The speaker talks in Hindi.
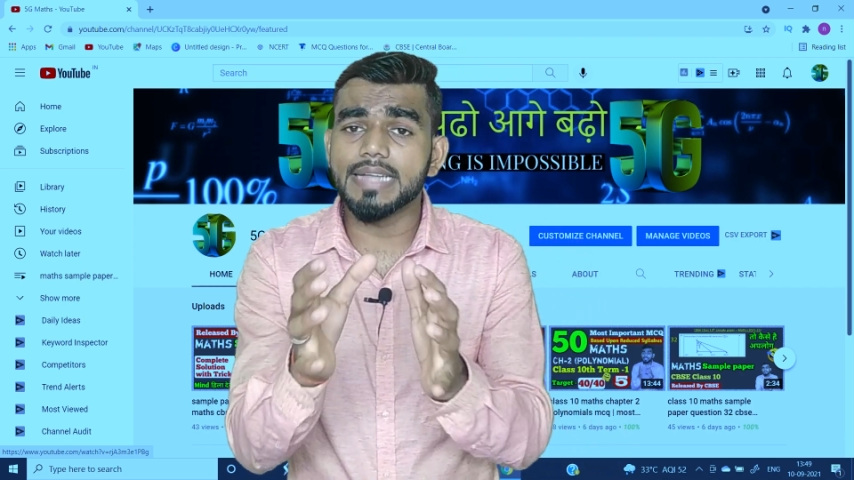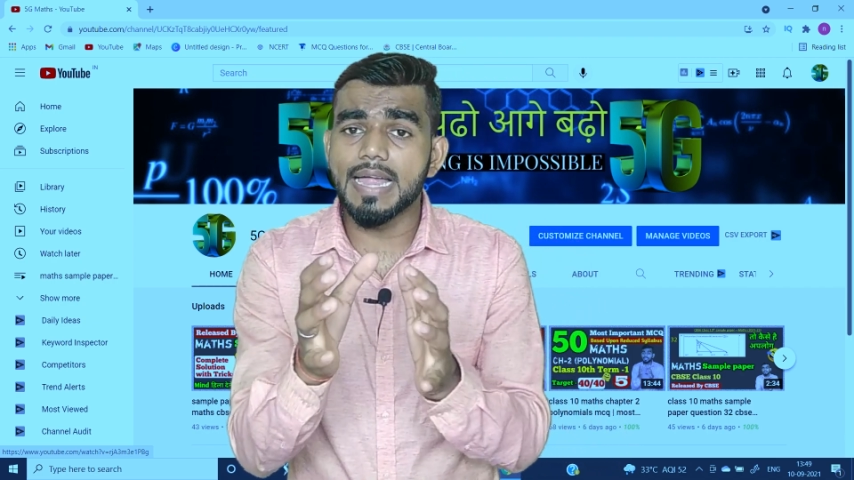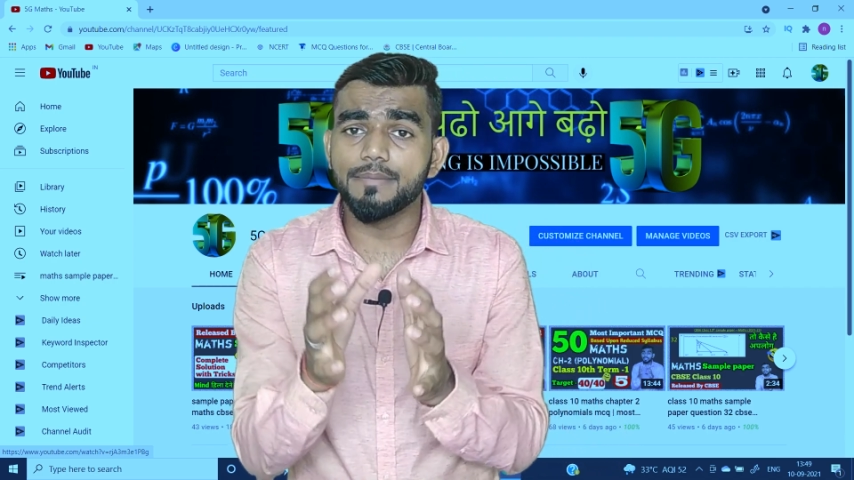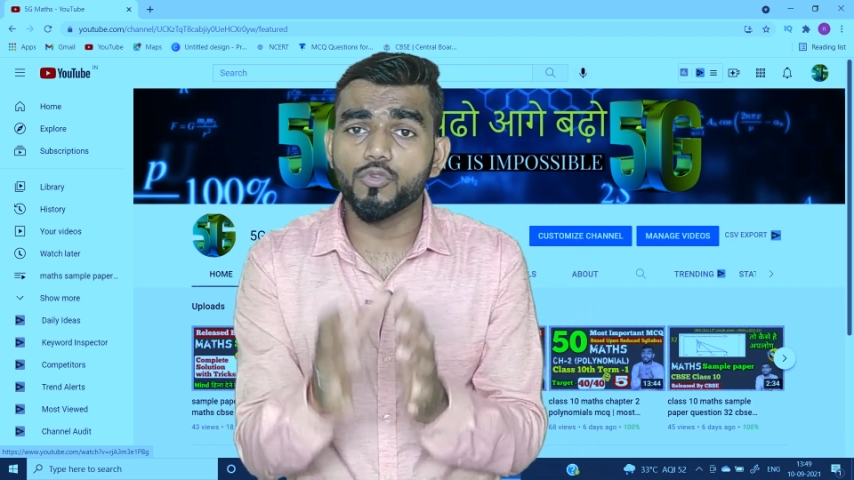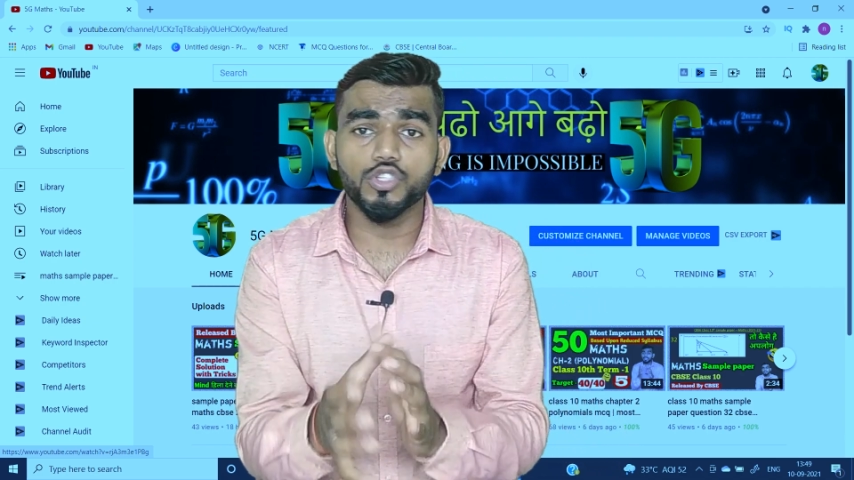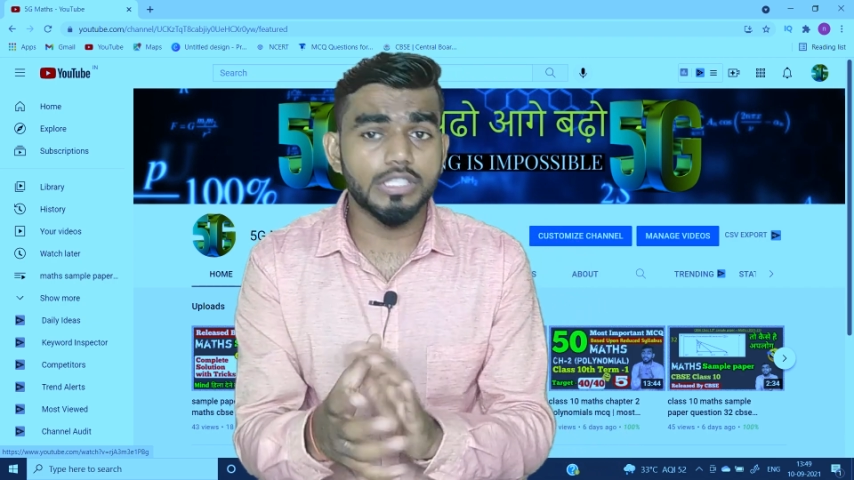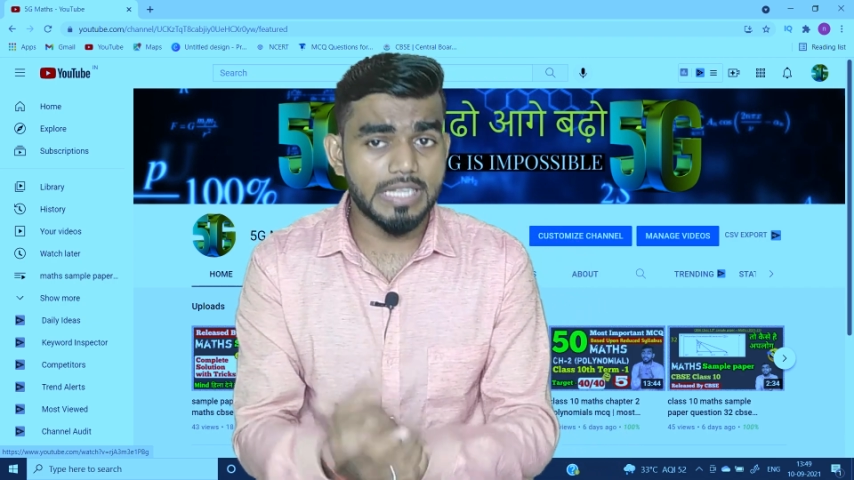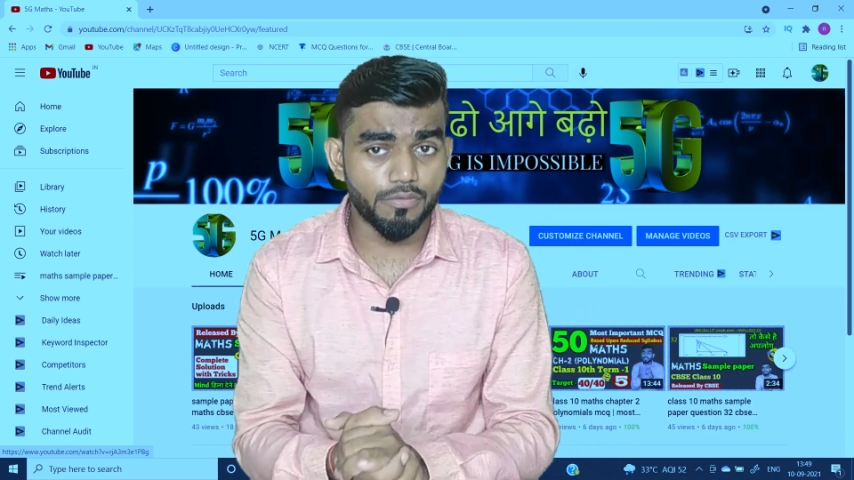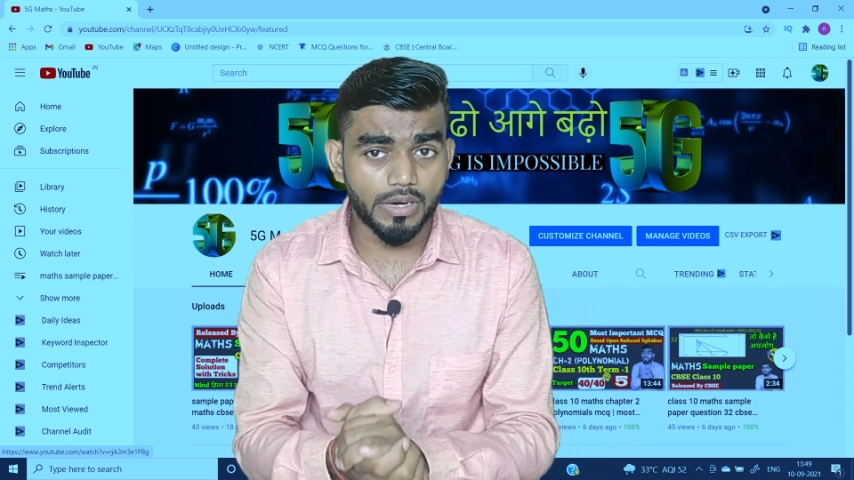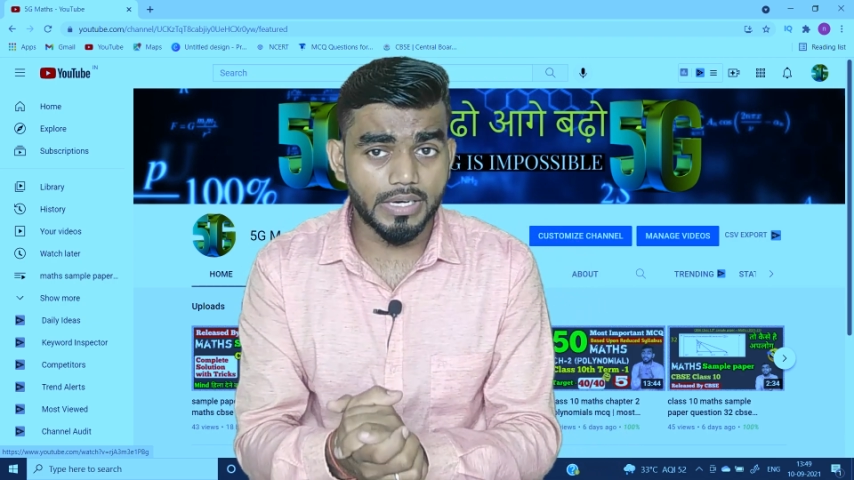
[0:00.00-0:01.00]
टाइम को
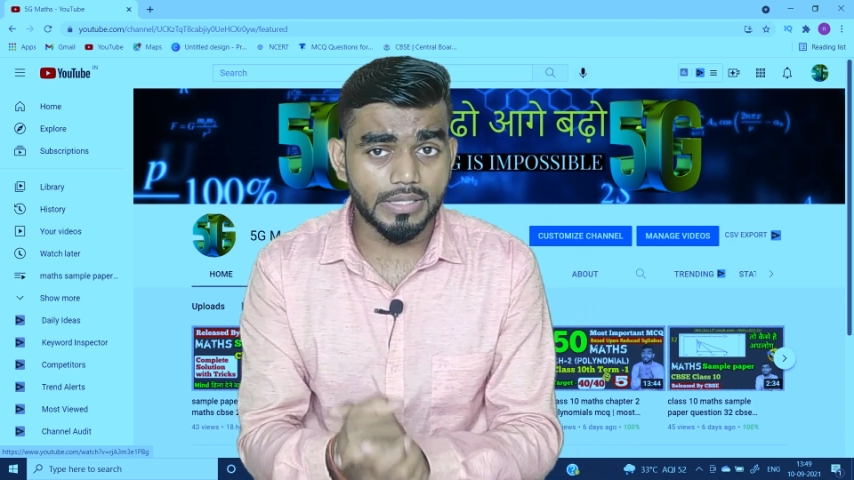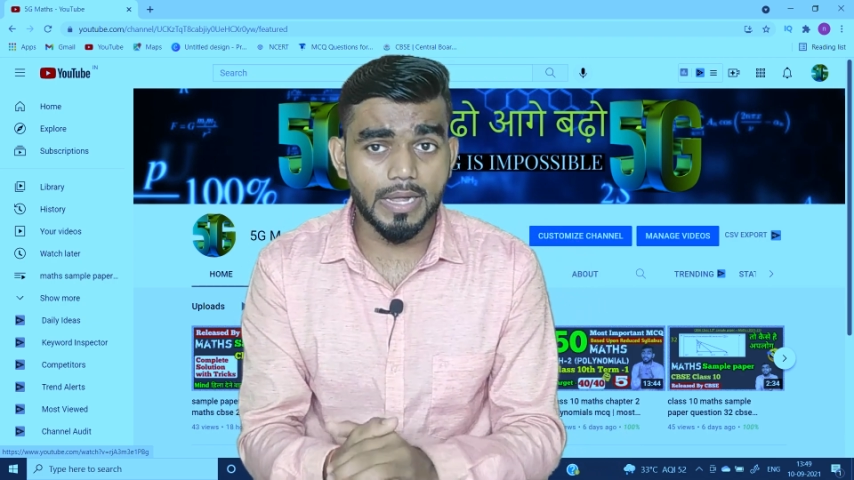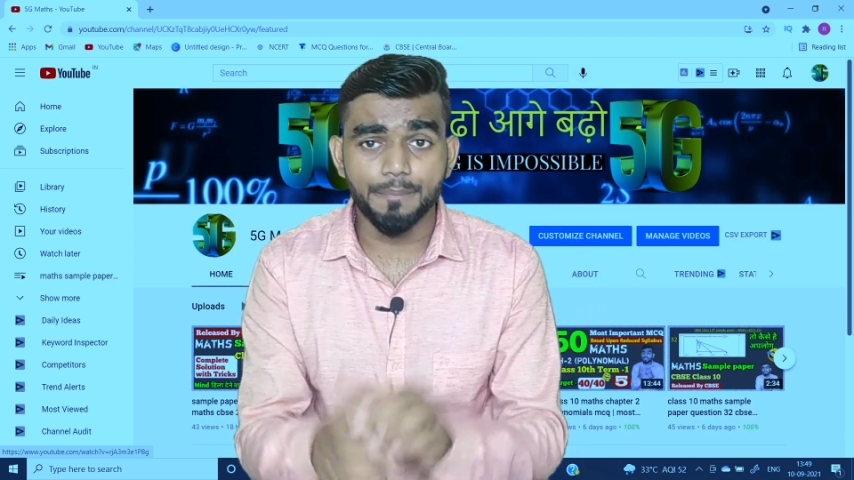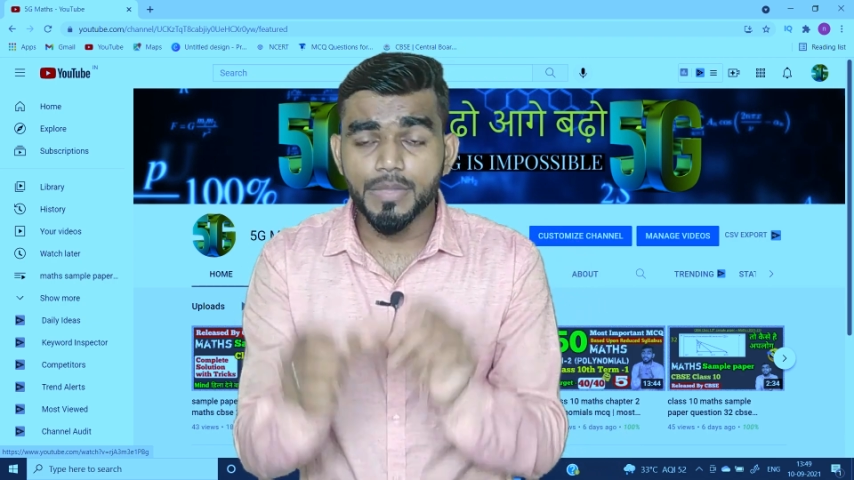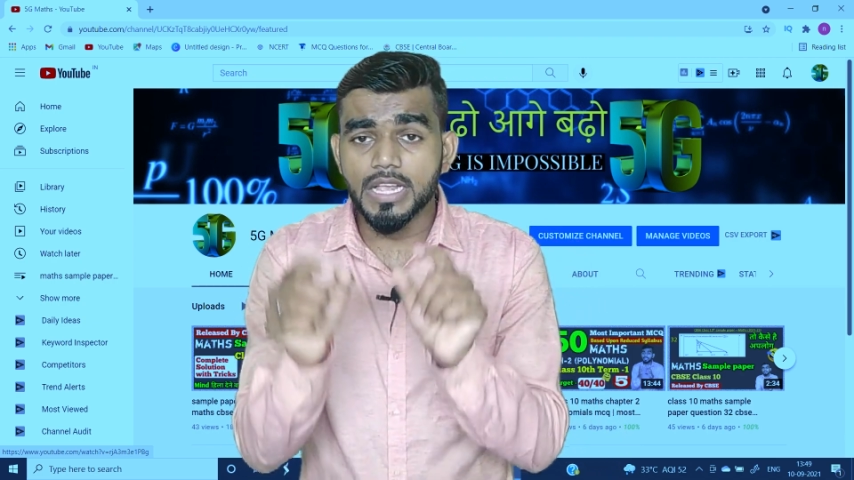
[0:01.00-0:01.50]
सेव करता है